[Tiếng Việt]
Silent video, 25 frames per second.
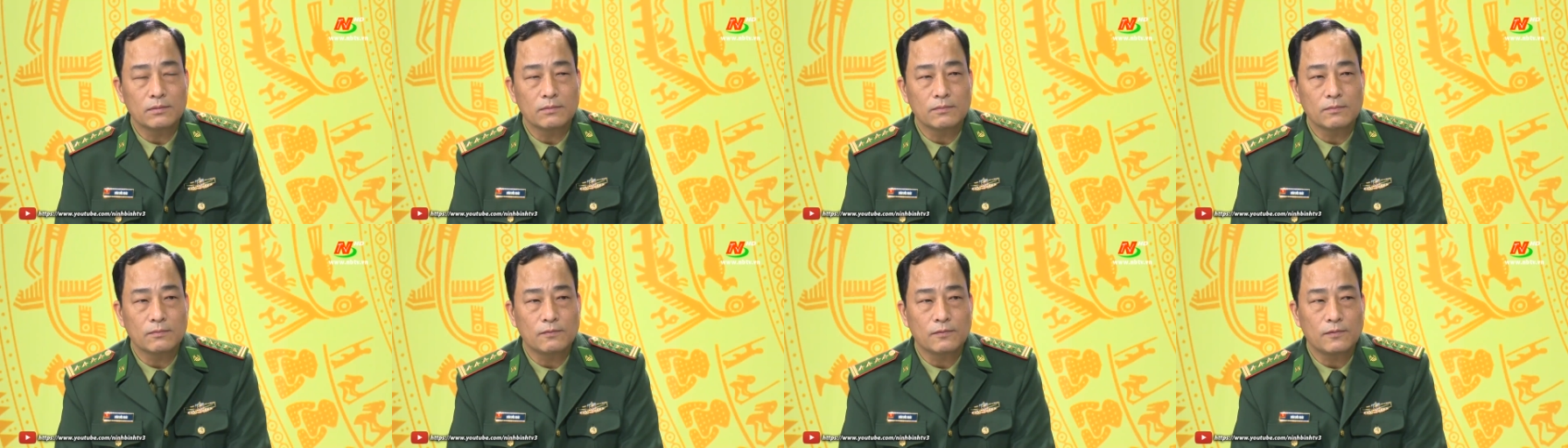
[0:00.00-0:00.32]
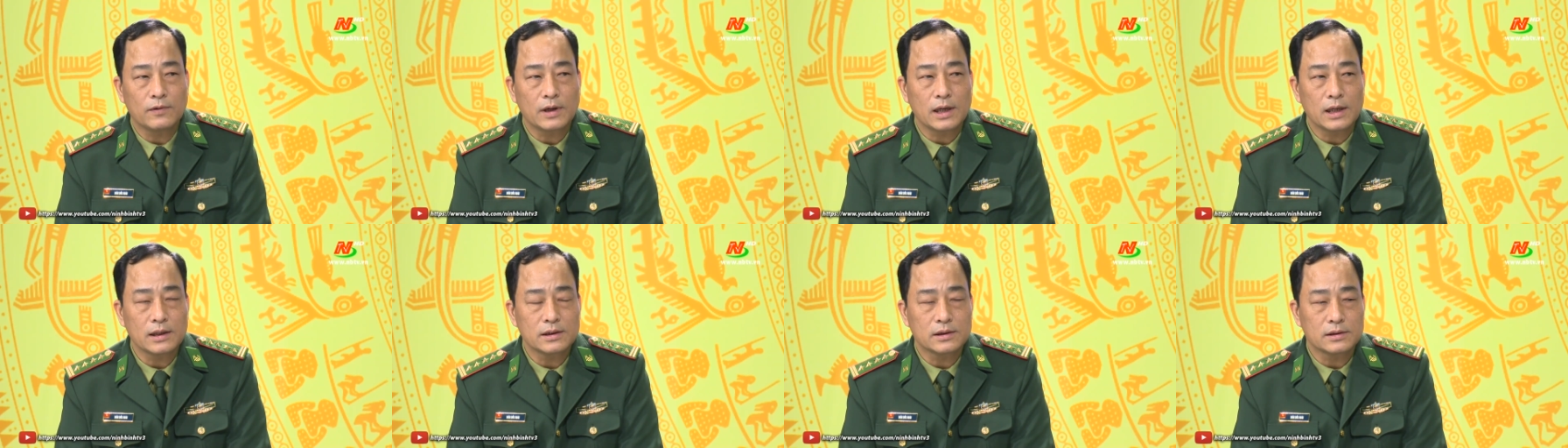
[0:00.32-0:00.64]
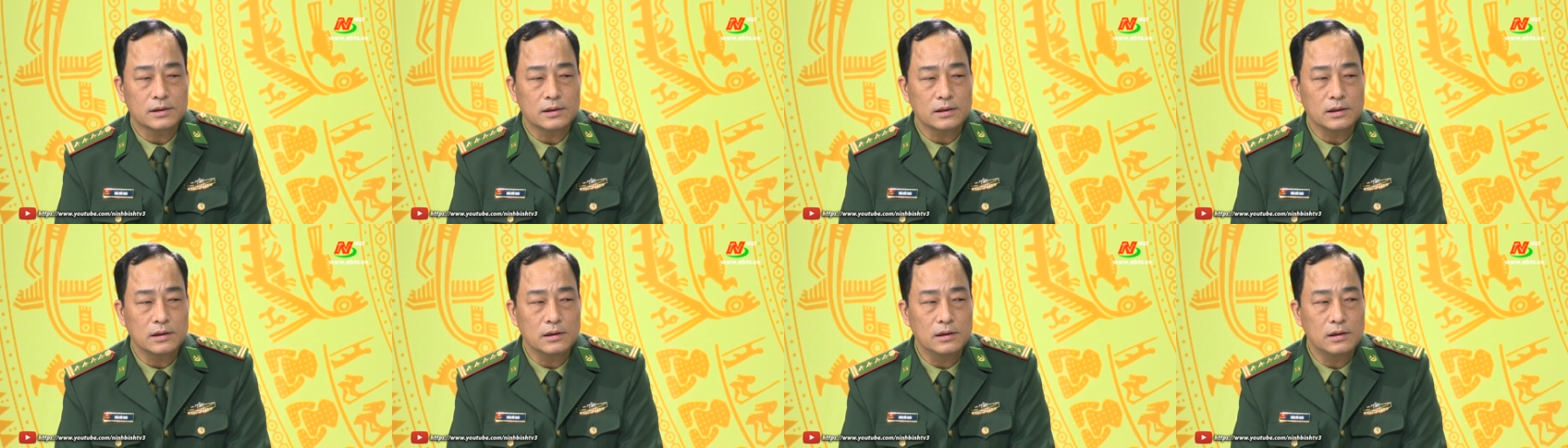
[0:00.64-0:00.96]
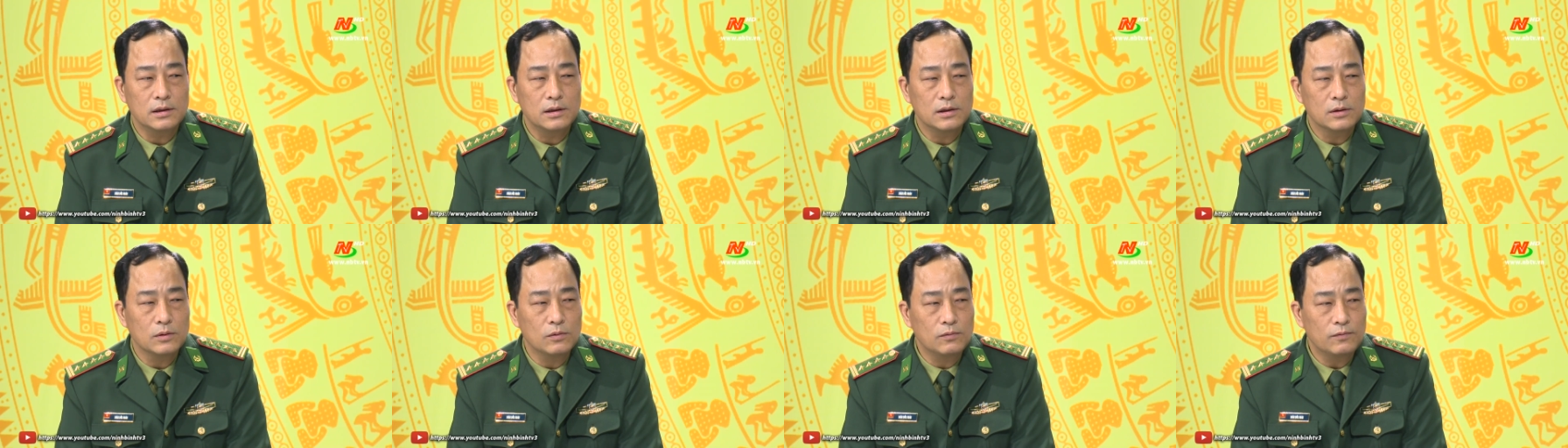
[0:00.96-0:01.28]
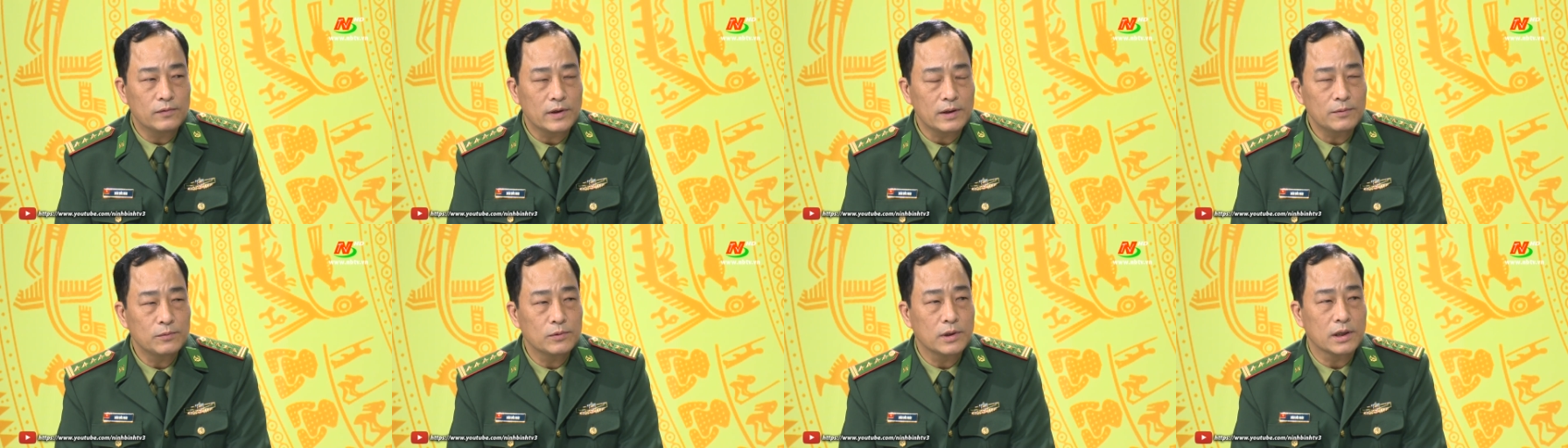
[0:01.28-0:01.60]
và xử lý đúng
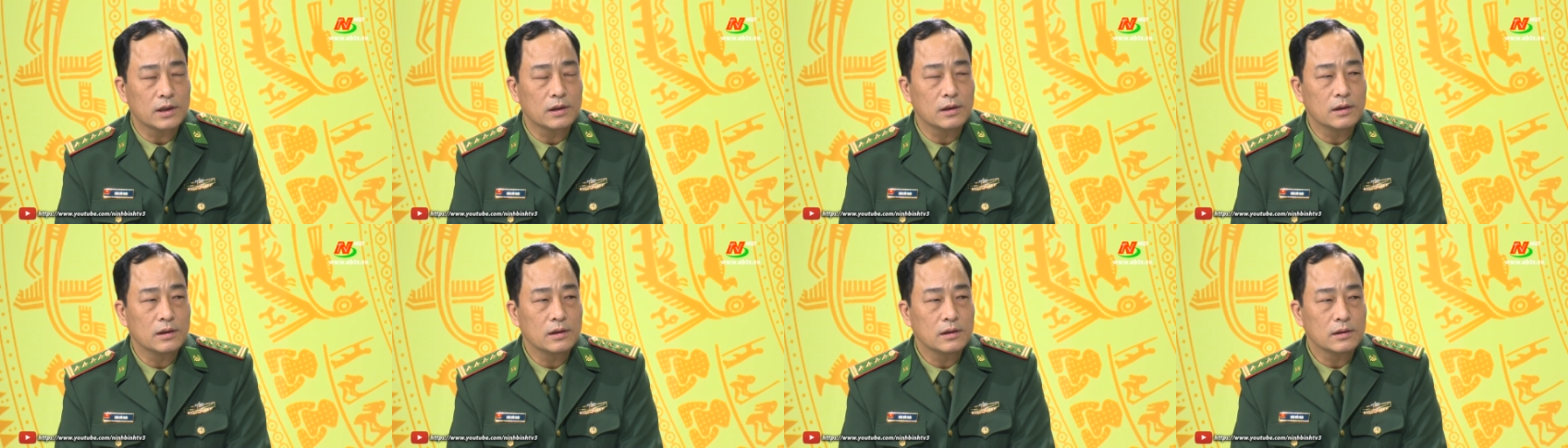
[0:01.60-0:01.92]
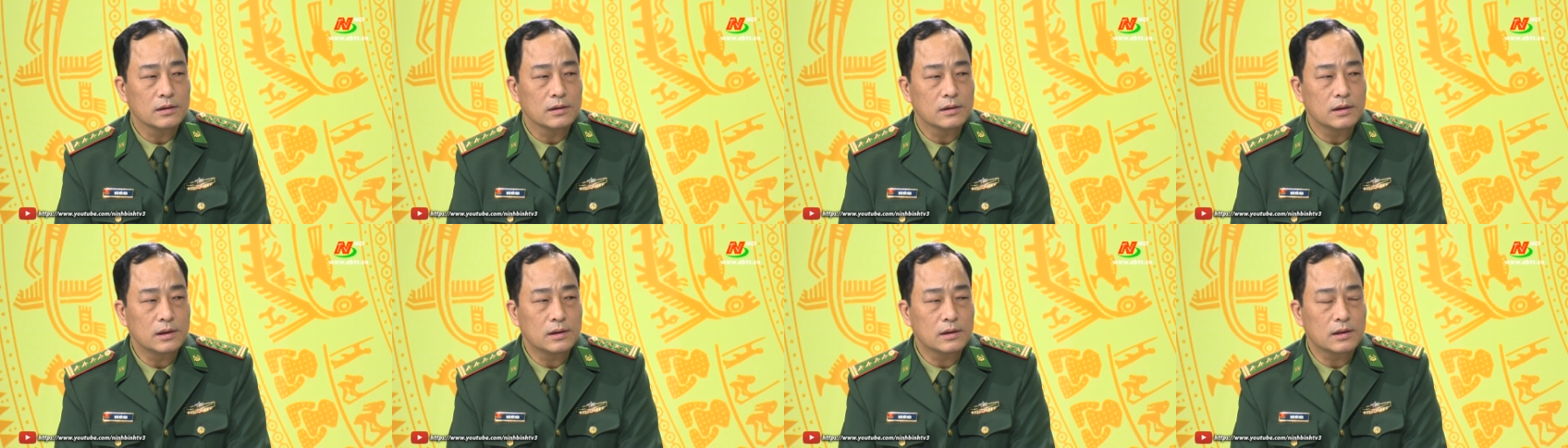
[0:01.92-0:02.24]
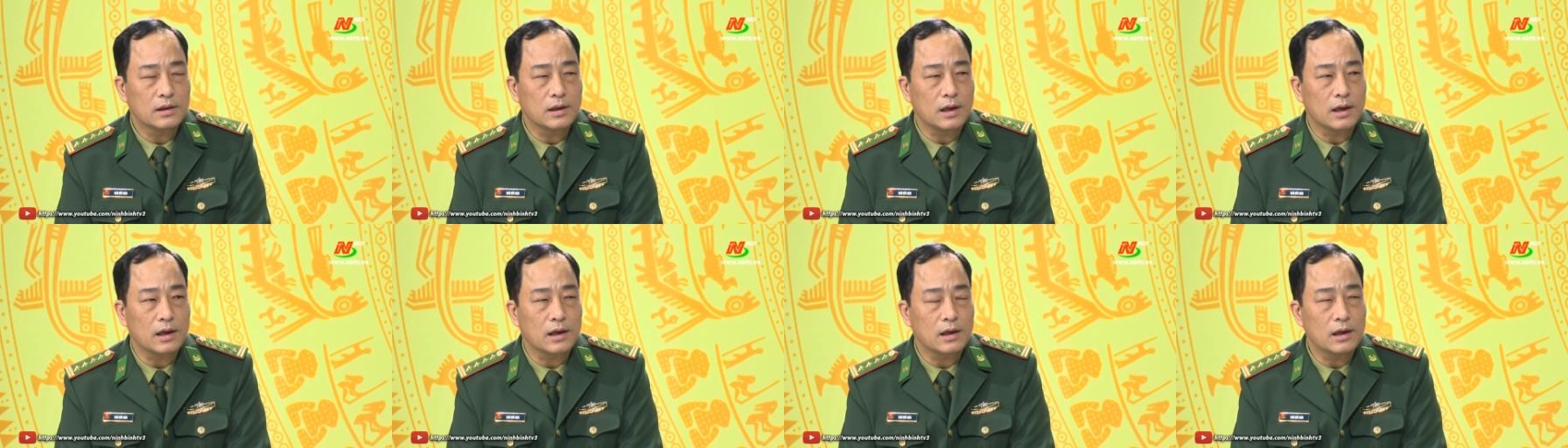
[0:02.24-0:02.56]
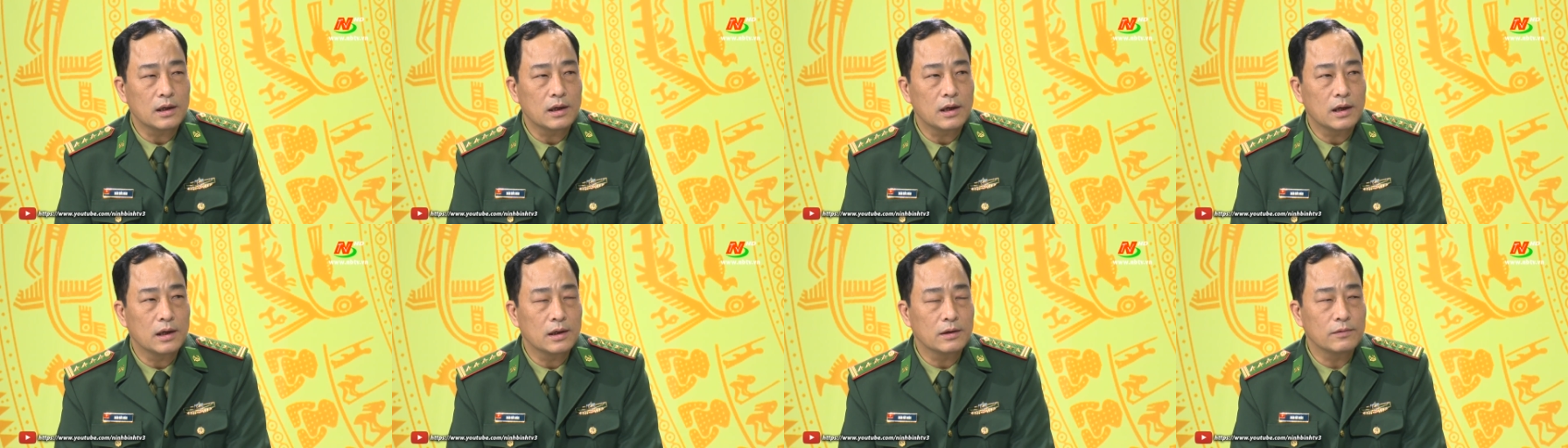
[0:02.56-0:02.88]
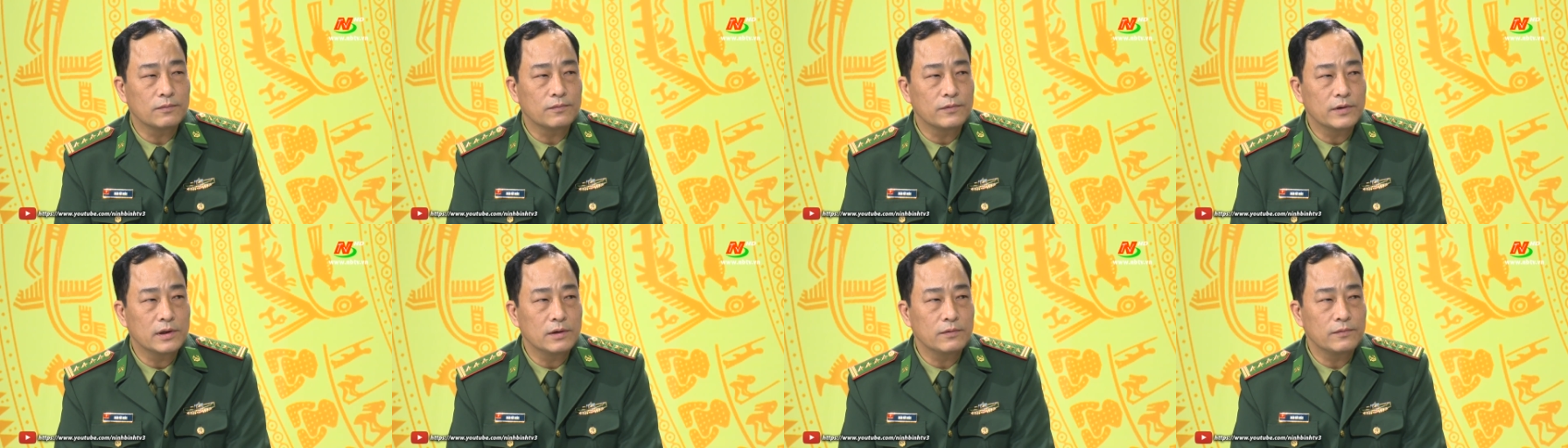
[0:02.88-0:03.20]
pháp luật tất cả các
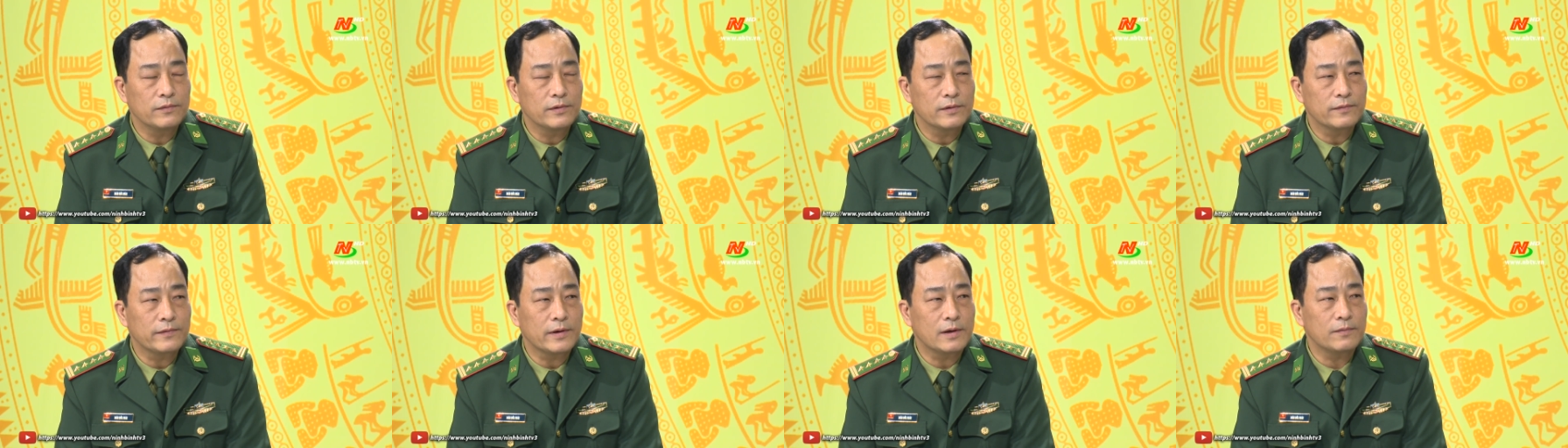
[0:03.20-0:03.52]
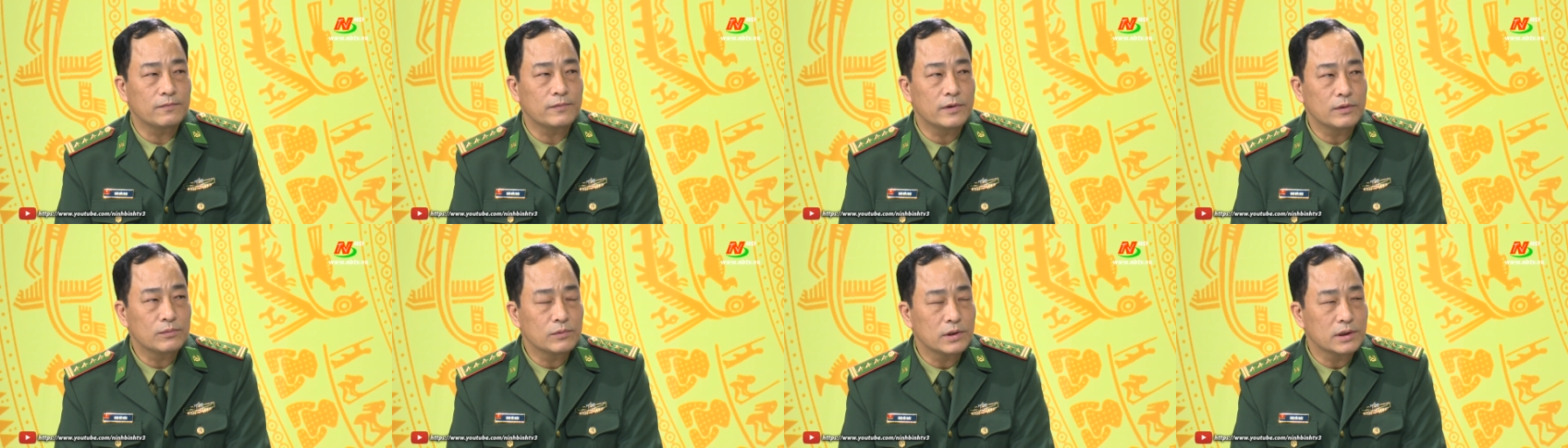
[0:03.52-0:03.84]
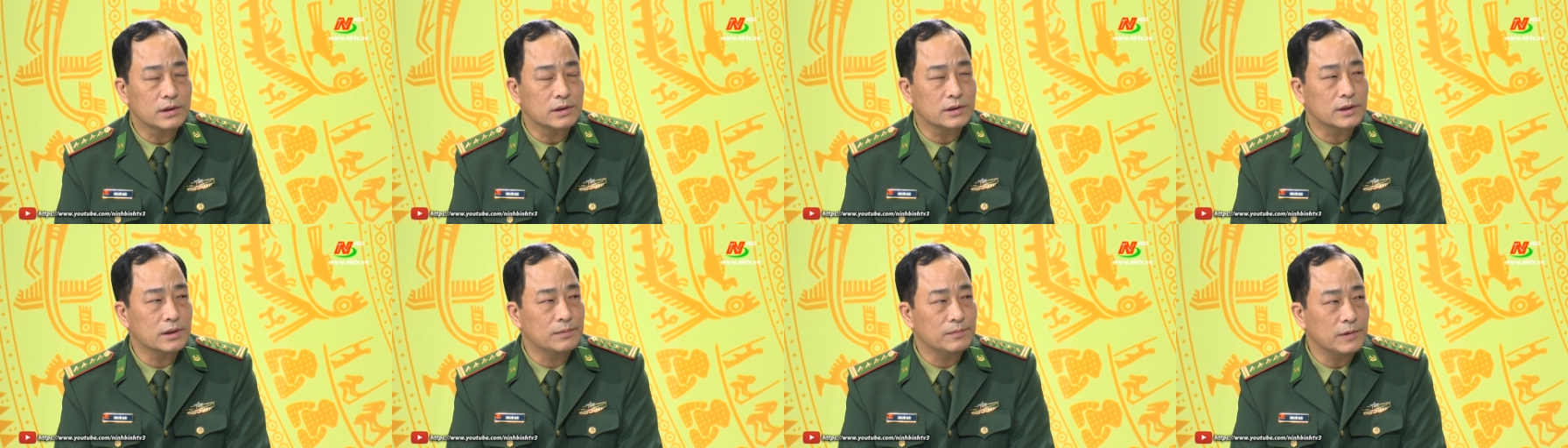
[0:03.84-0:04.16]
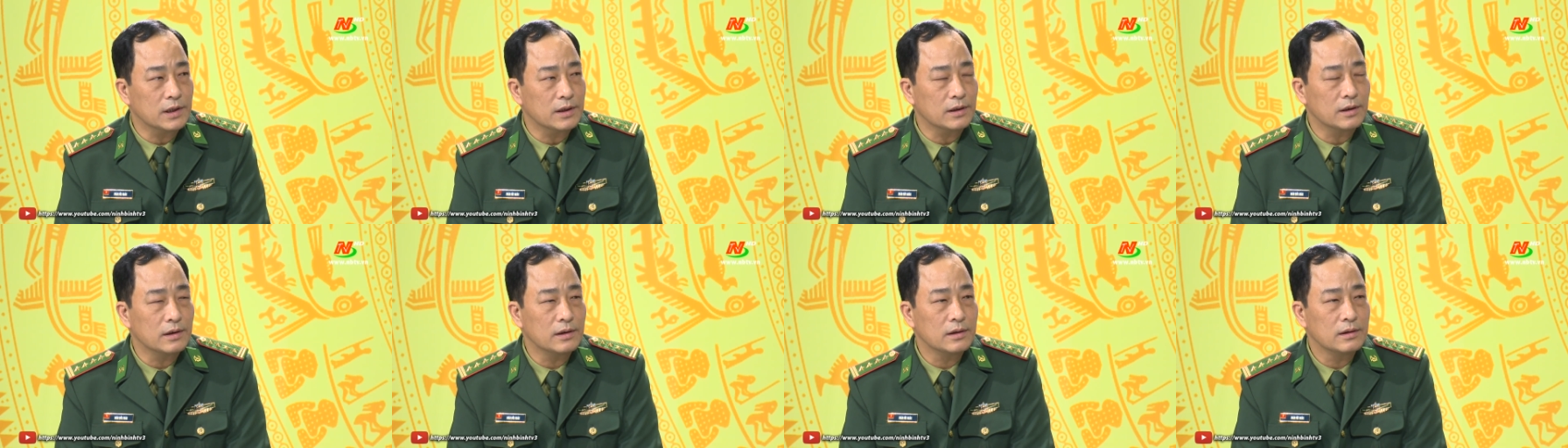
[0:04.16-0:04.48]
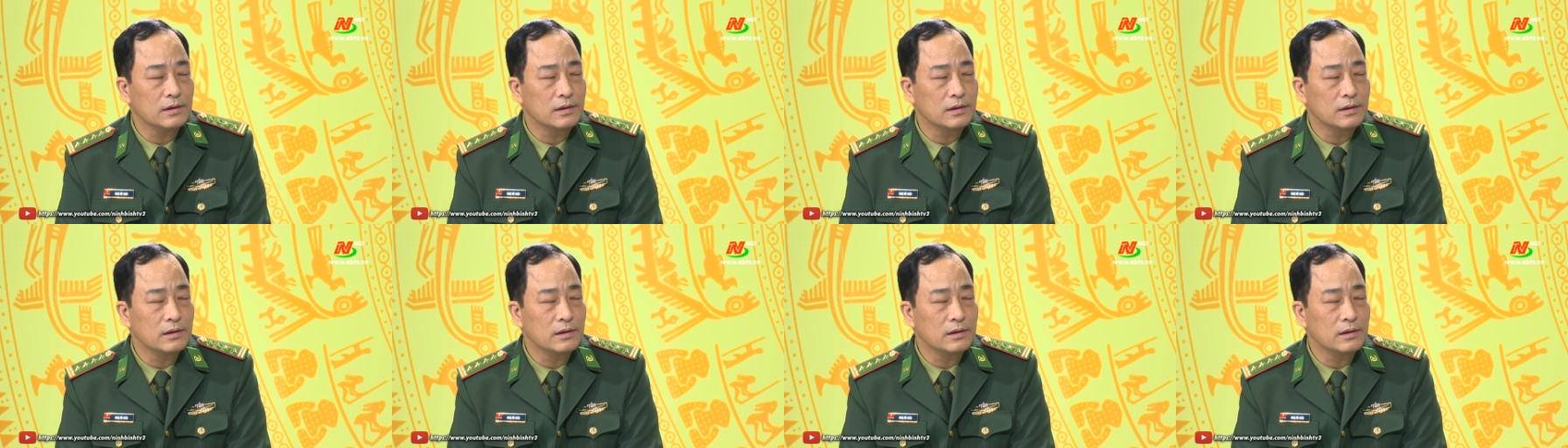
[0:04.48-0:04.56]
hành vi vi phạm pháp luật trên biển.